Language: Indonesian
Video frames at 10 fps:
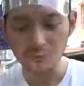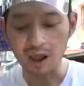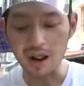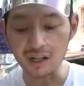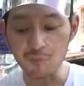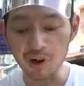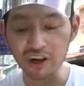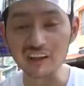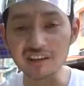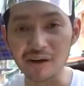harga boleh
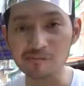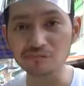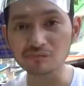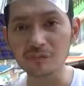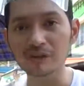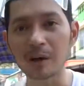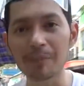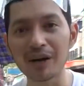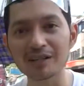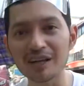receh tapi
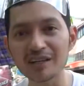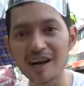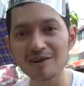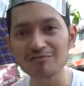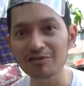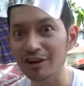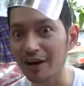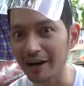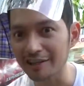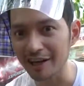rasanya
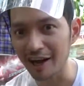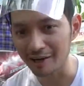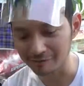nggak recehan